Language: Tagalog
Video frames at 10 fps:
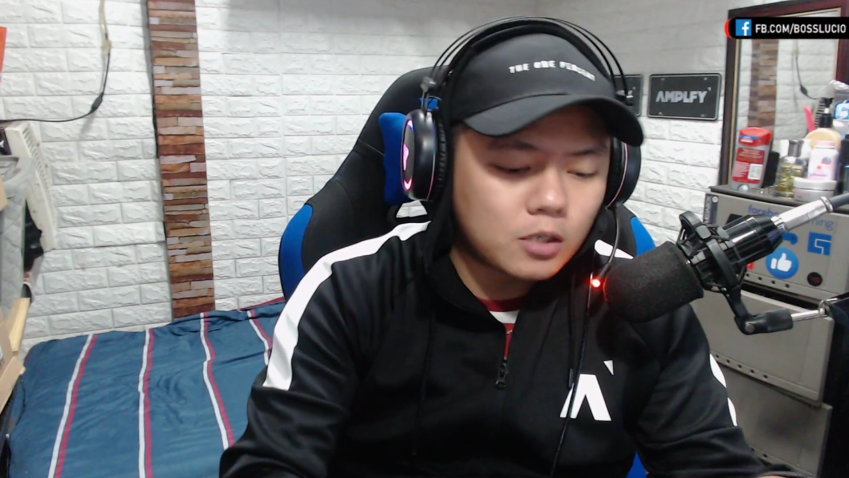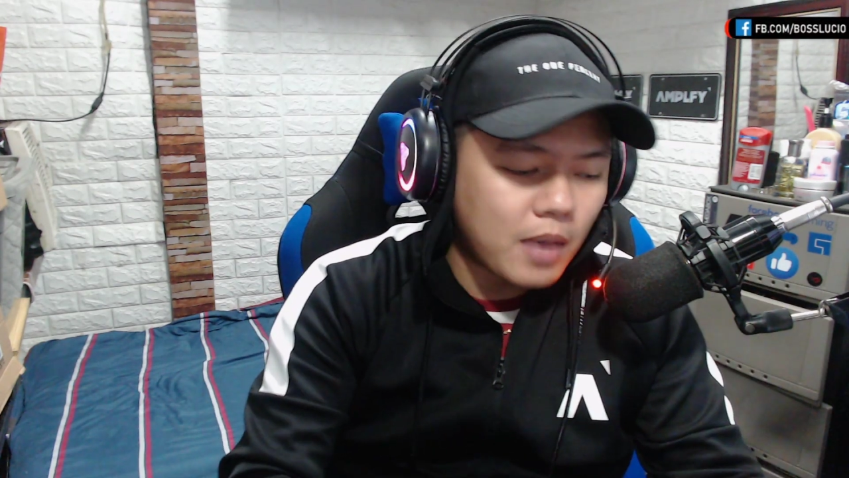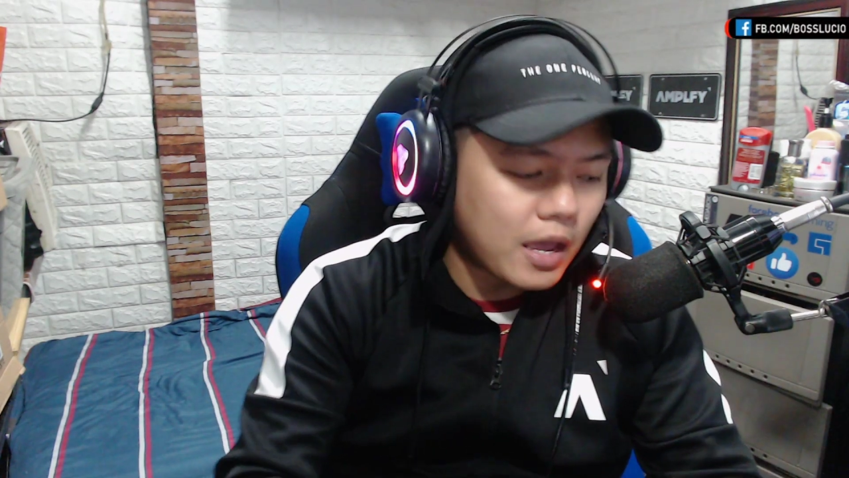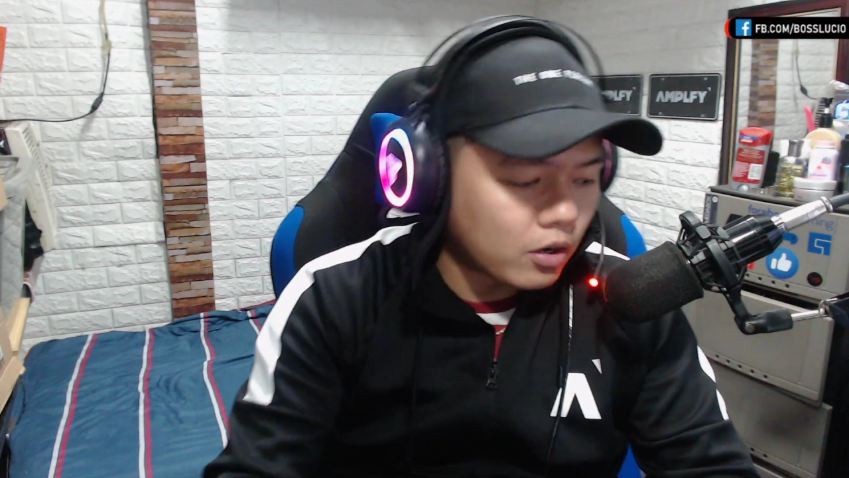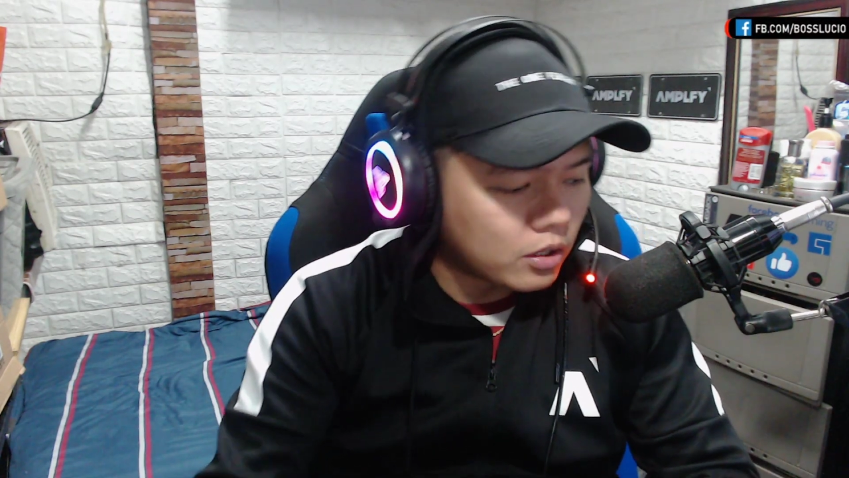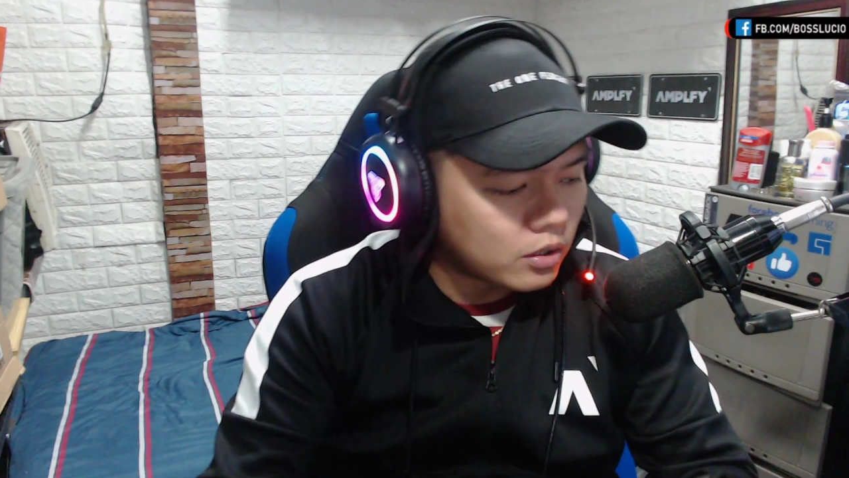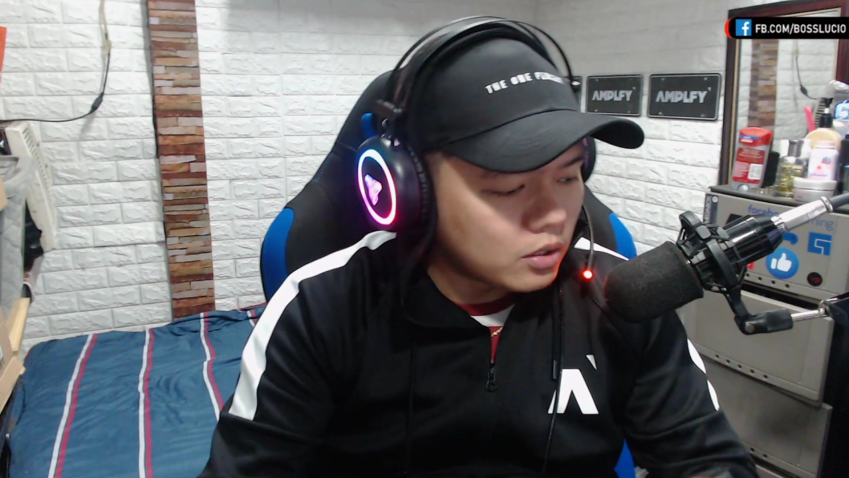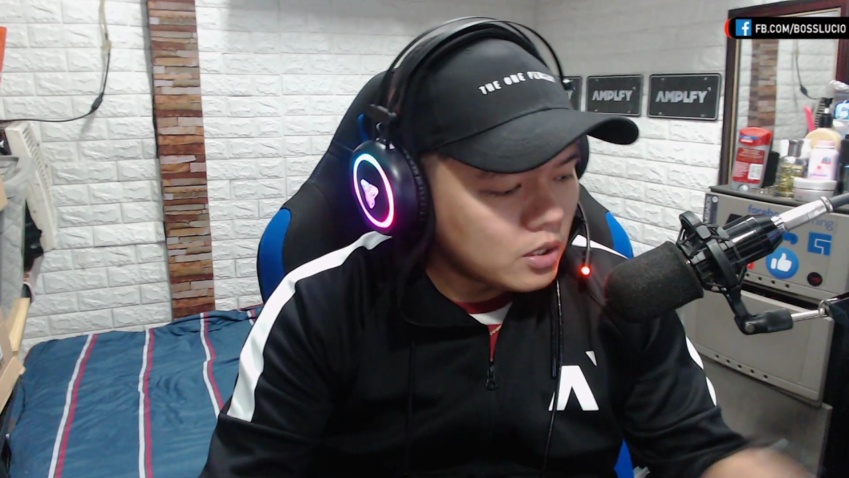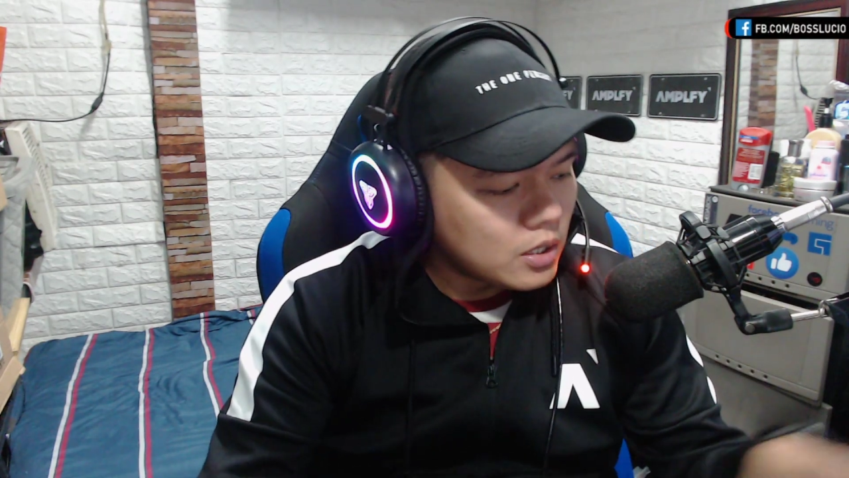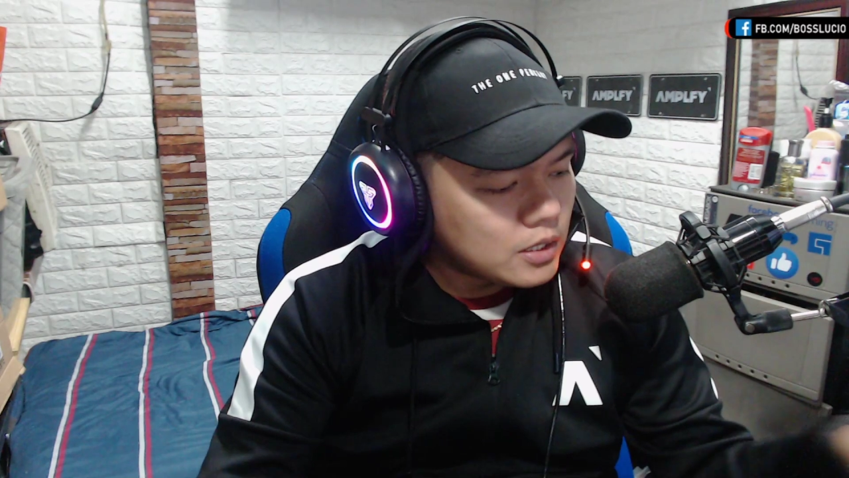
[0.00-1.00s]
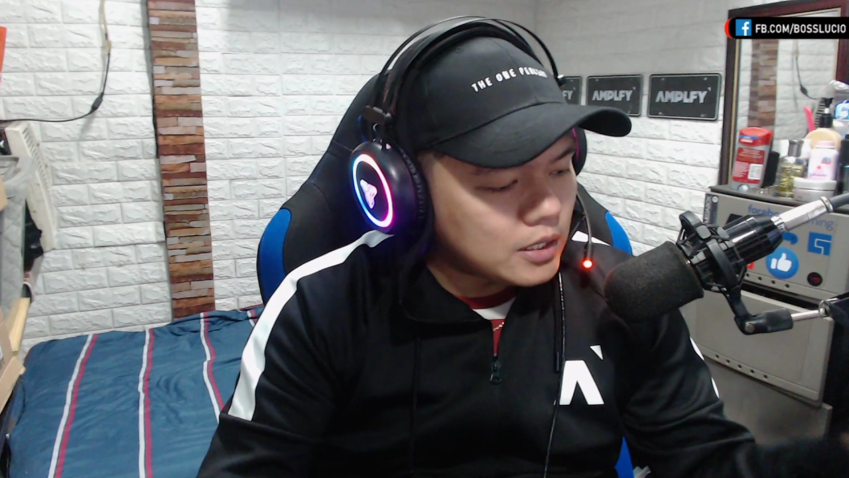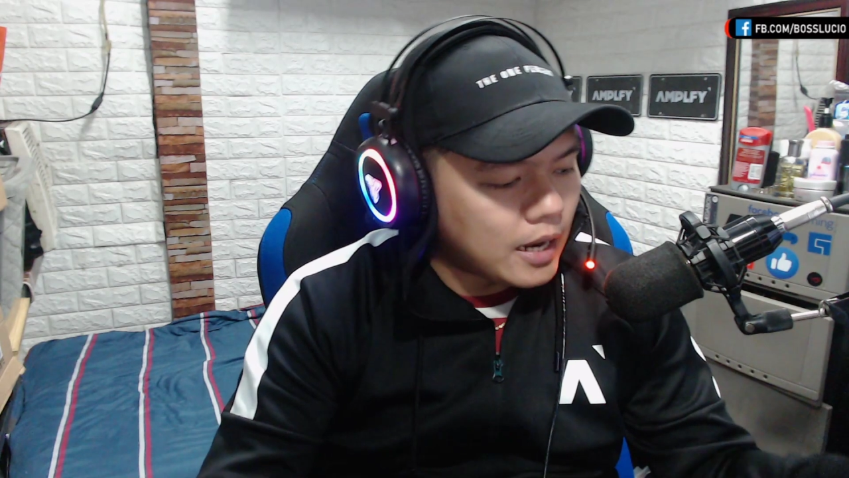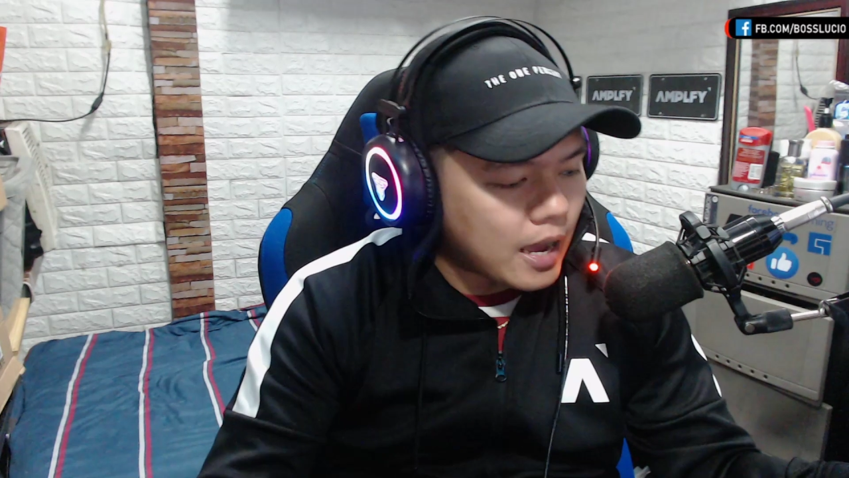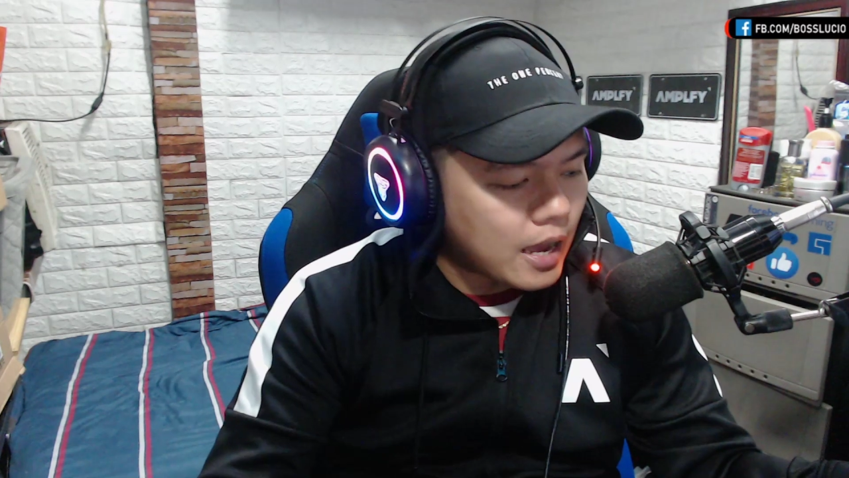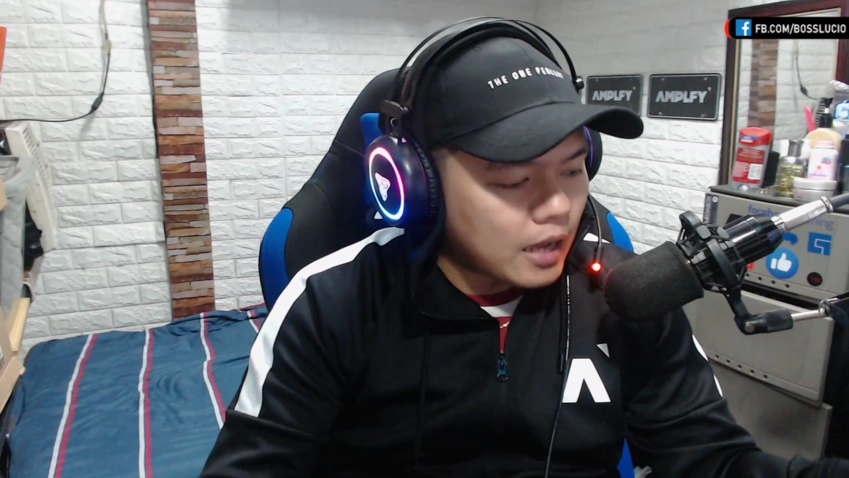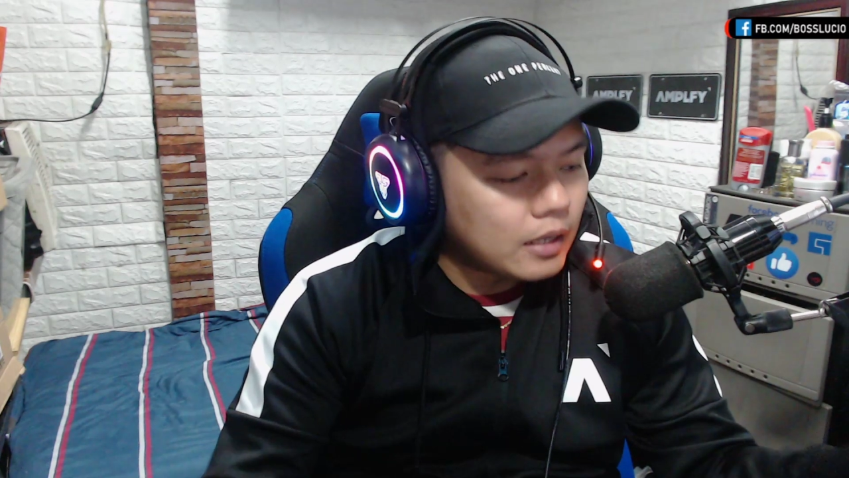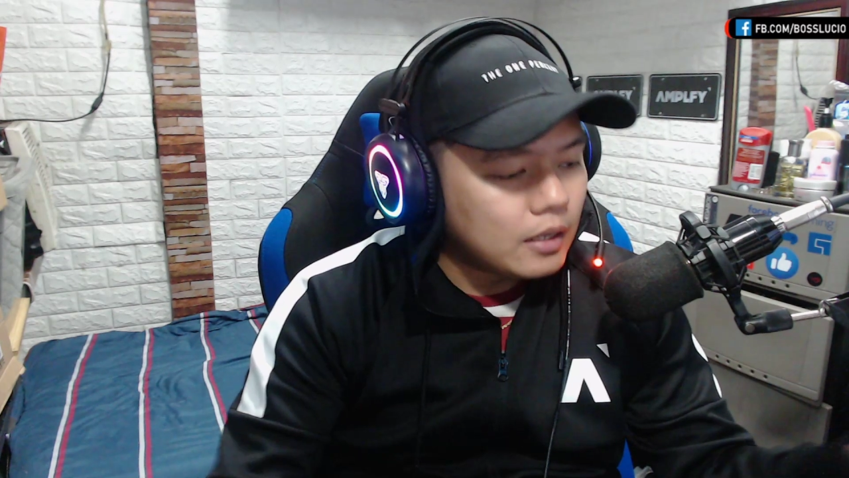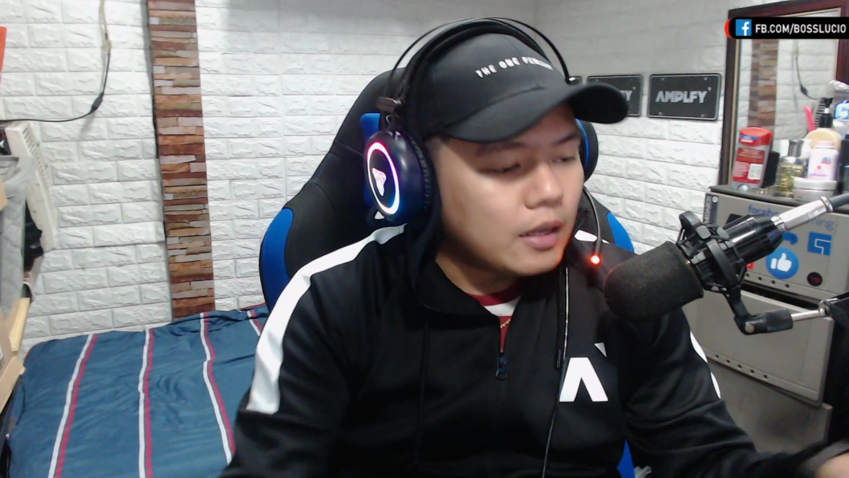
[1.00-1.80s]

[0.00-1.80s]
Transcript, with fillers: meron silang